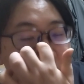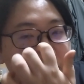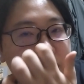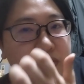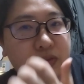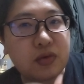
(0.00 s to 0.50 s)
そ
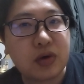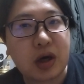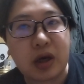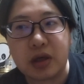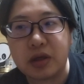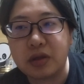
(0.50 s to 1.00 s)
もそも
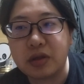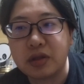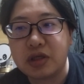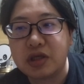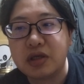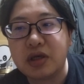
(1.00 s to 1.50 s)
が
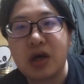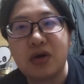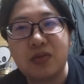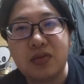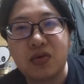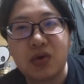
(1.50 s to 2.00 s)
違
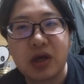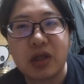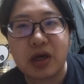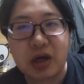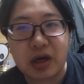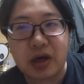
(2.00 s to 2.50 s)
うわ
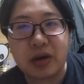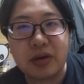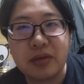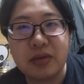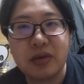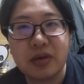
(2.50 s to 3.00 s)
けだから、
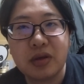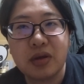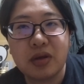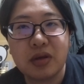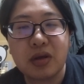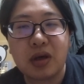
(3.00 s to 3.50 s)

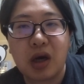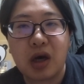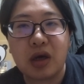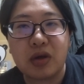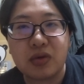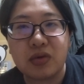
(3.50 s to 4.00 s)

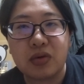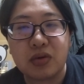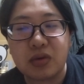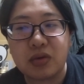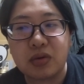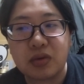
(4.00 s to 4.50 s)
あ
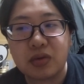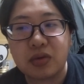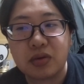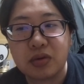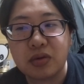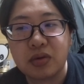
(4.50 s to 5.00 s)

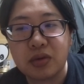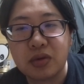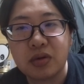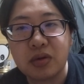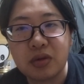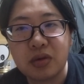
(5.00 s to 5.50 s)

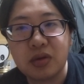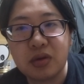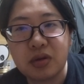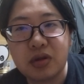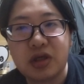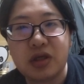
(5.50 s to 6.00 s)

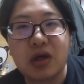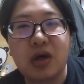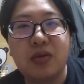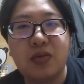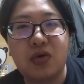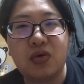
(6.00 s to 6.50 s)
のー、
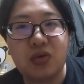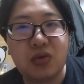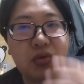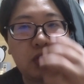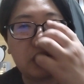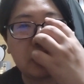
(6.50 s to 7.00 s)
違うもの
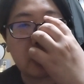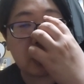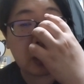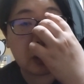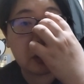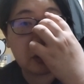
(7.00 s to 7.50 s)
同士
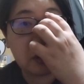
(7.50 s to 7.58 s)
が